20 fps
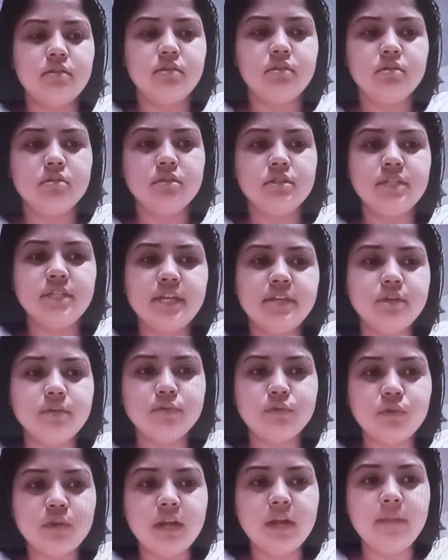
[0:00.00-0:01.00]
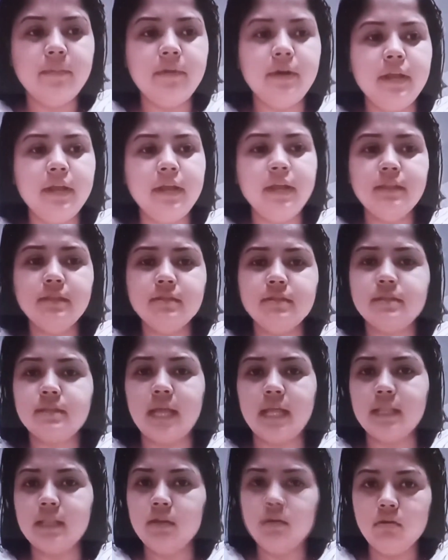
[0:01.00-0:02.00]
তো সেই সব শোনার পরে
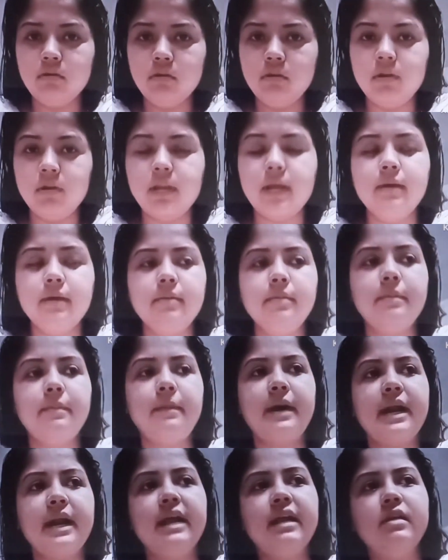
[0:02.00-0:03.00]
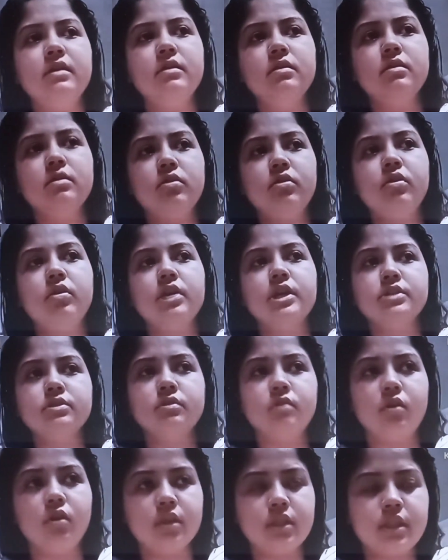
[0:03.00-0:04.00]
তাতেও হলো না পাড়ার
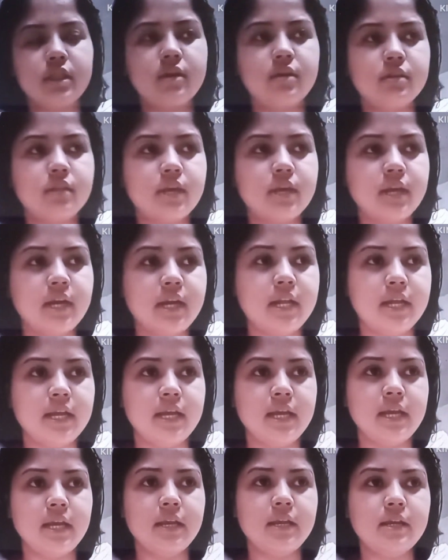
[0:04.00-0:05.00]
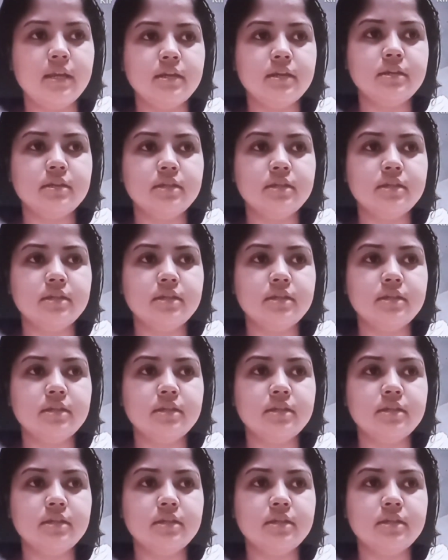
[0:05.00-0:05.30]
কয়েকজন হত্যাকর্তাকে ডেকে এনে